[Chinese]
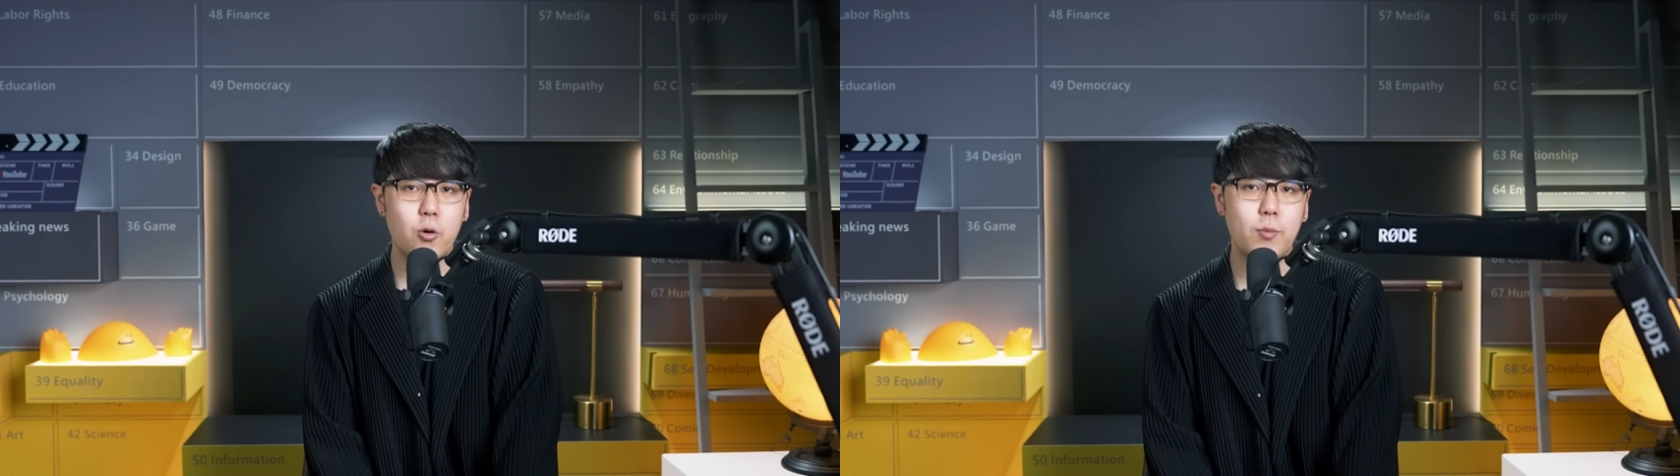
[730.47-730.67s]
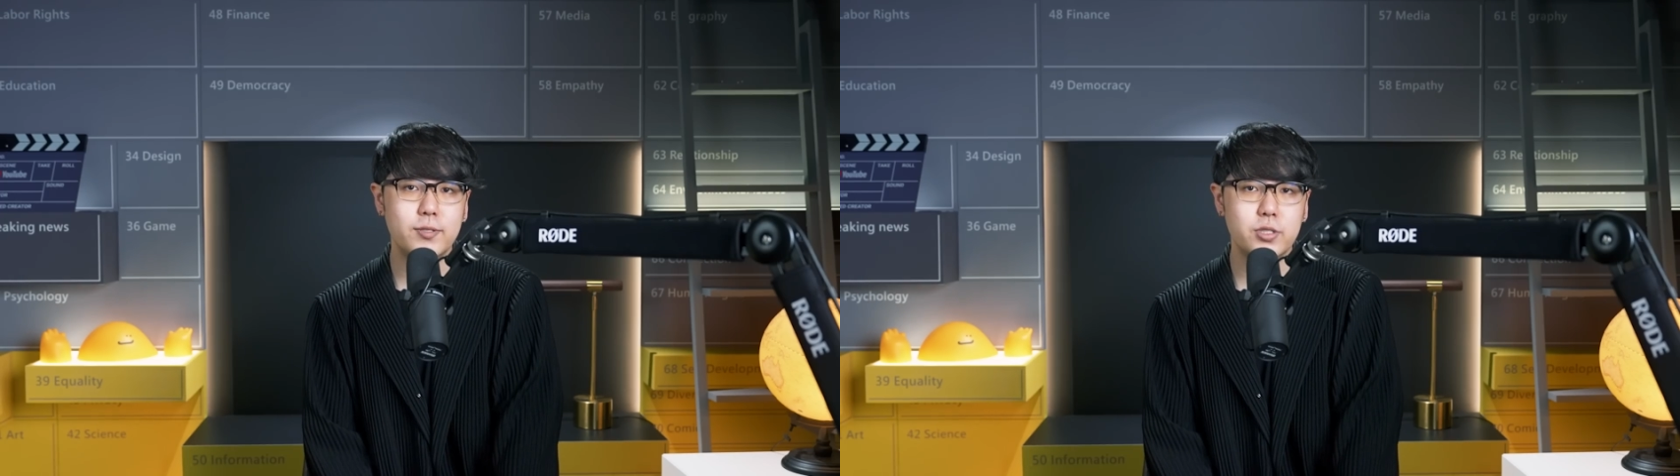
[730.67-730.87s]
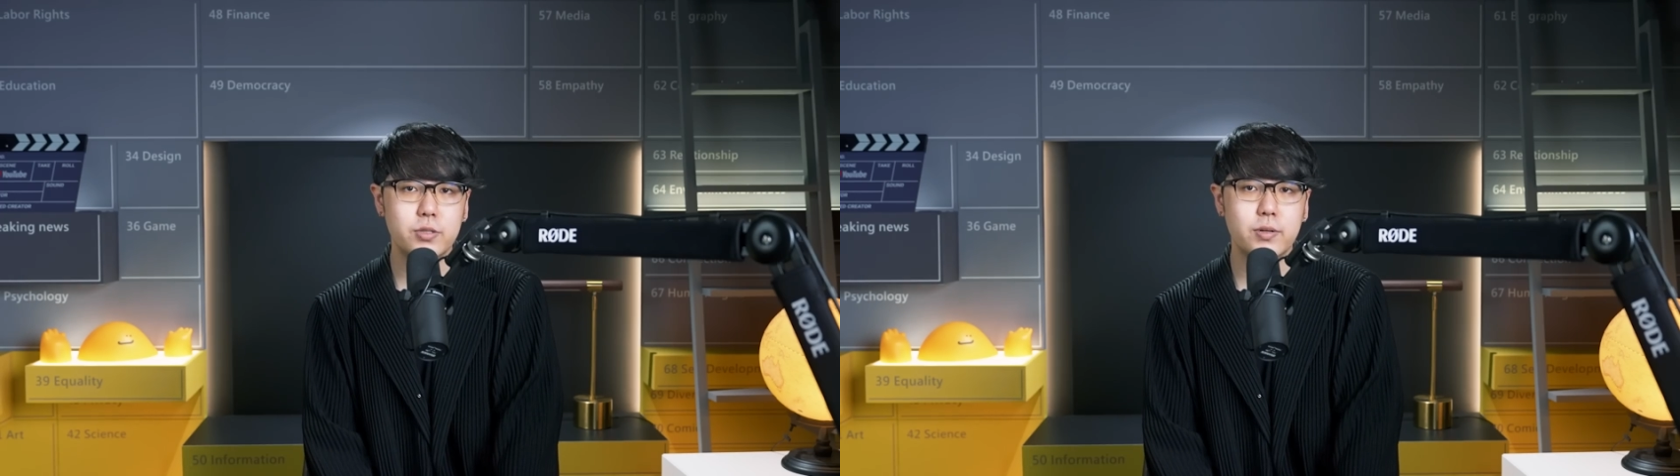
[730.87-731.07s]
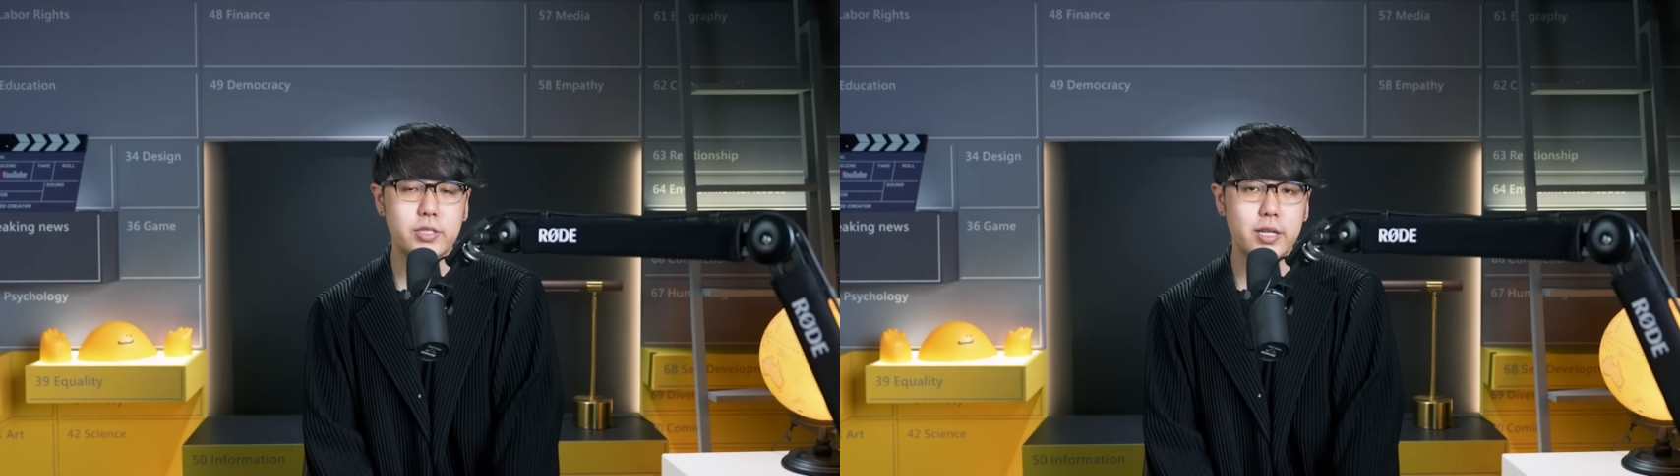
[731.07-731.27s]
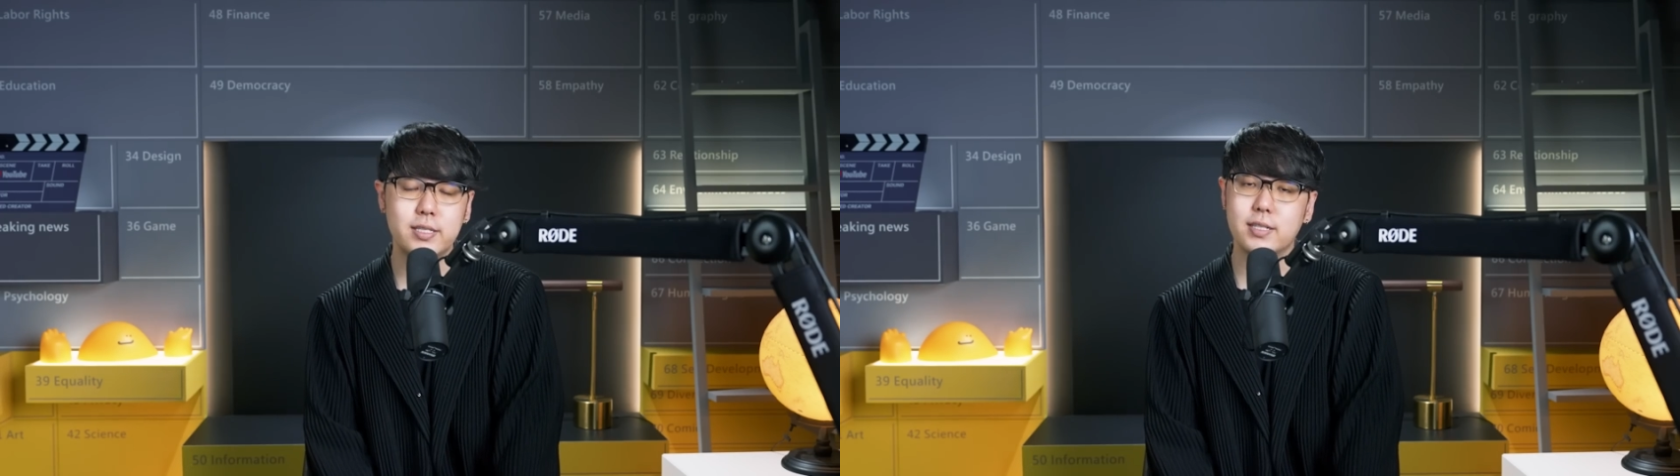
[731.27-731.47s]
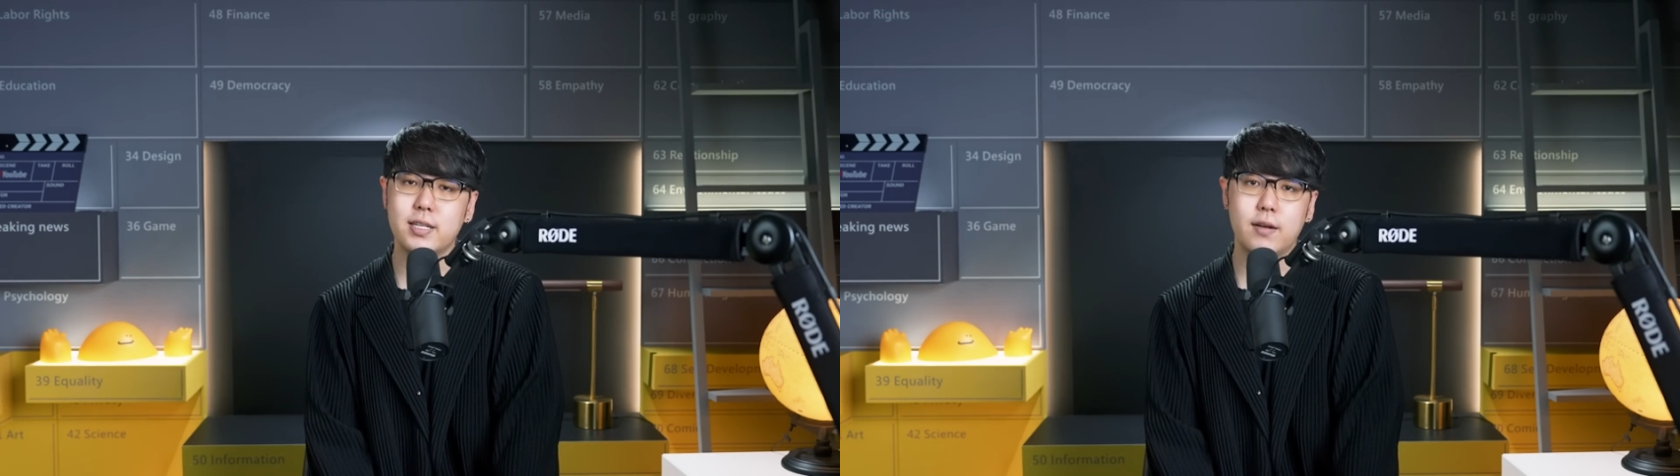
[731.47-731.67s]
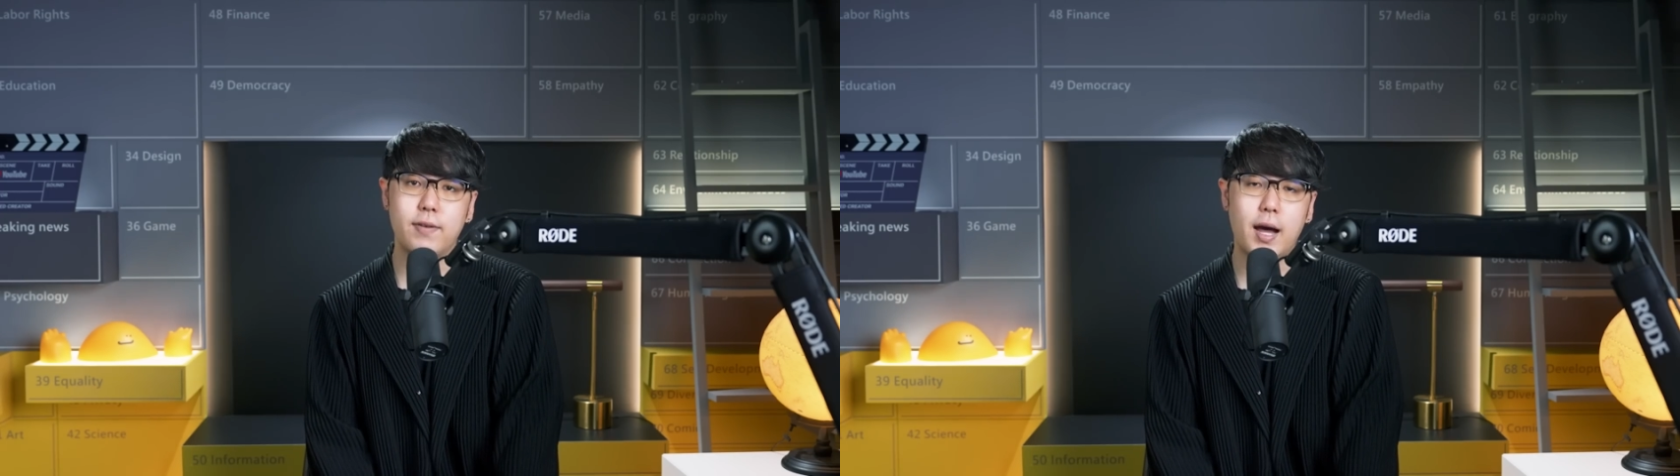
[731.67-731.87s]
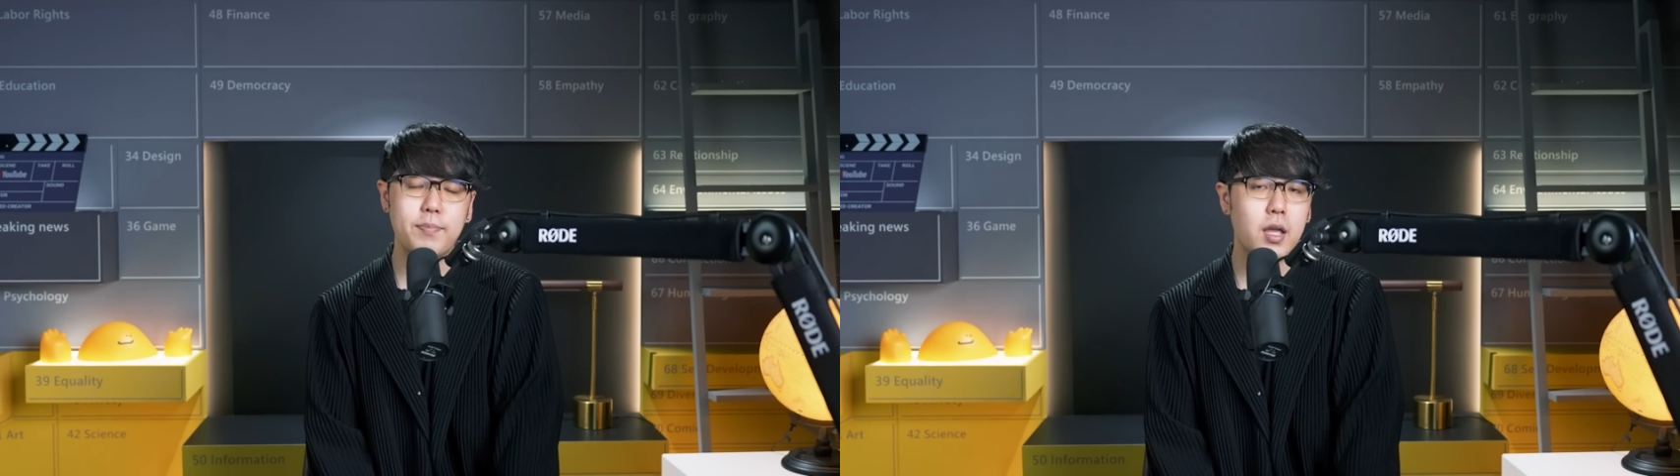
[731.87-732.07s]
我们制作这一集的想
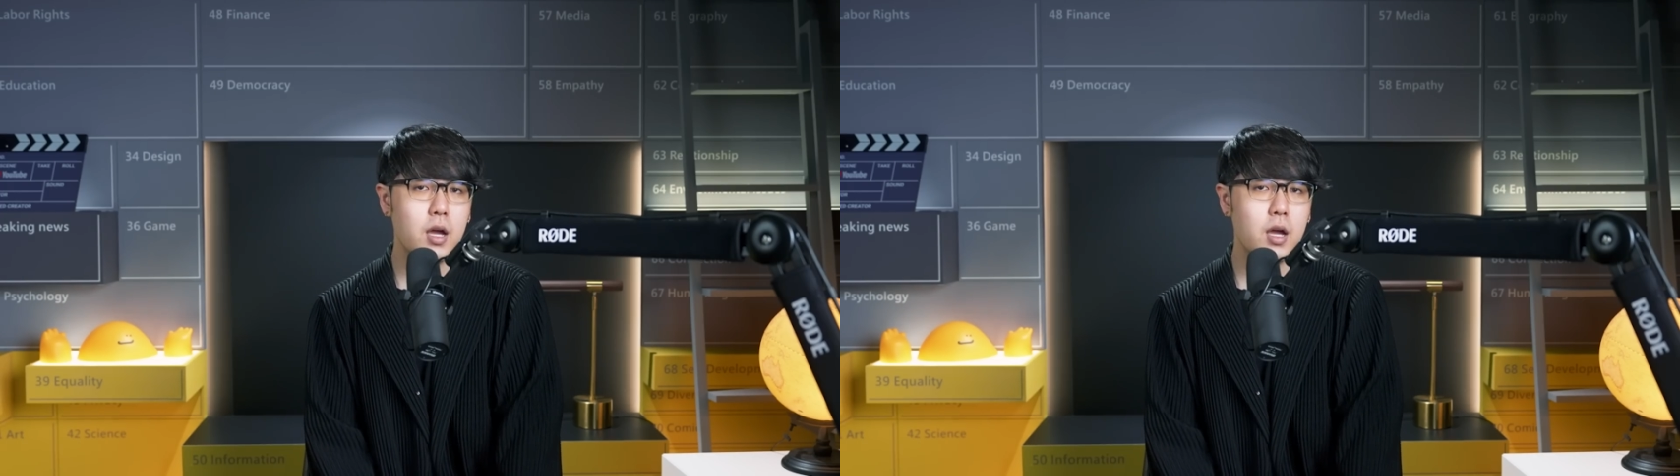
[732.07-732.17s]
法。